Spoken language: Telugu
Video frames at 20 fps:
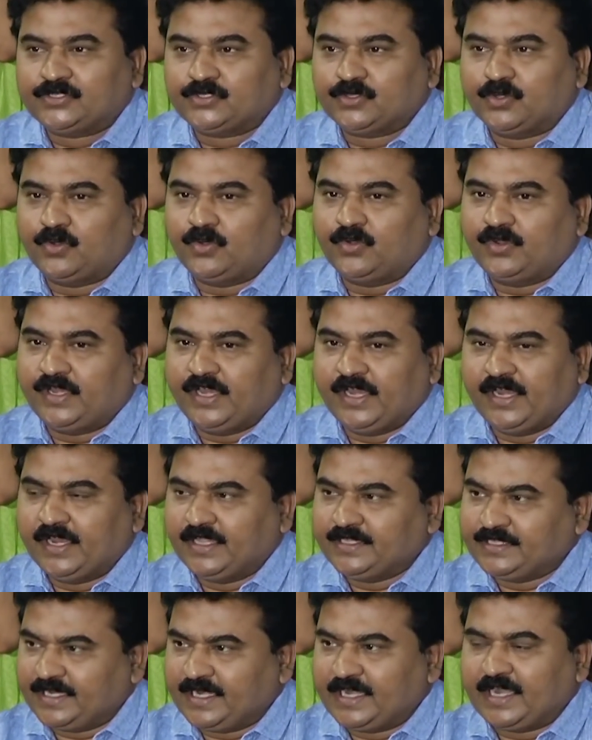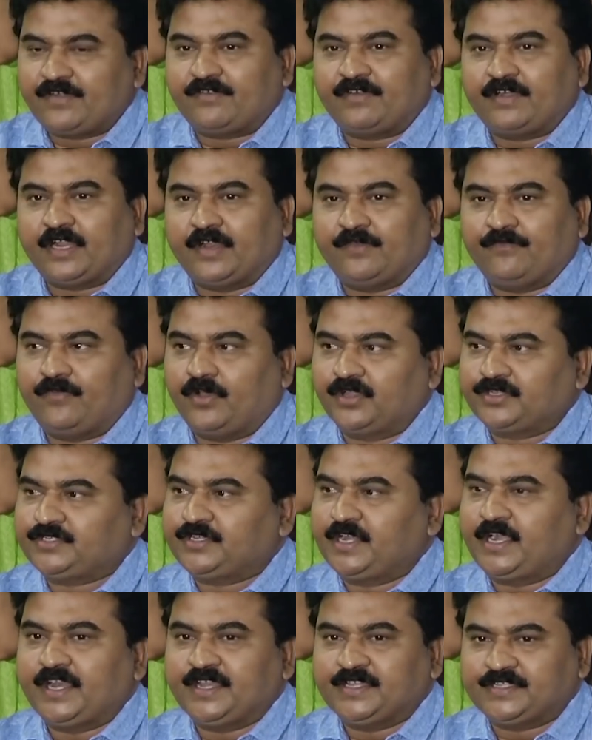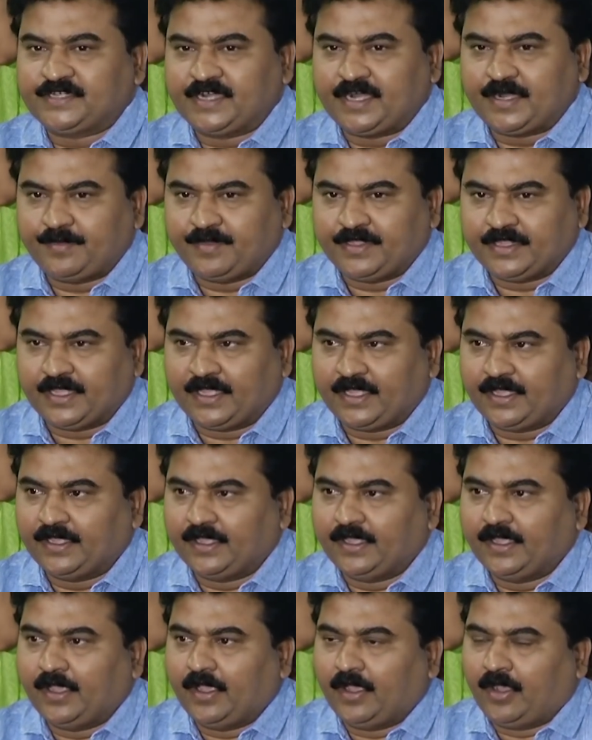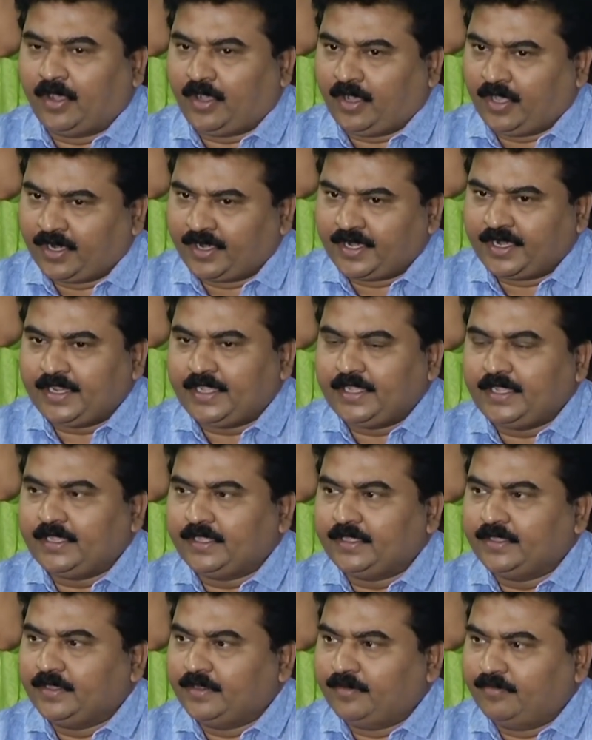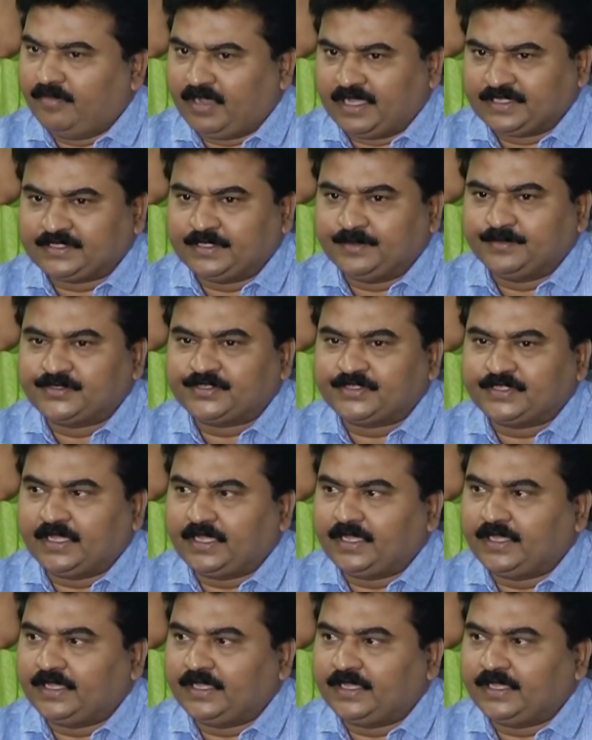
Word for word: సో నిన్న జరిగినటువంటి అన్ఫార్చునేట్ ఇన్సిడెంట్ మీద ఆల్రెడీ మా సంస్థ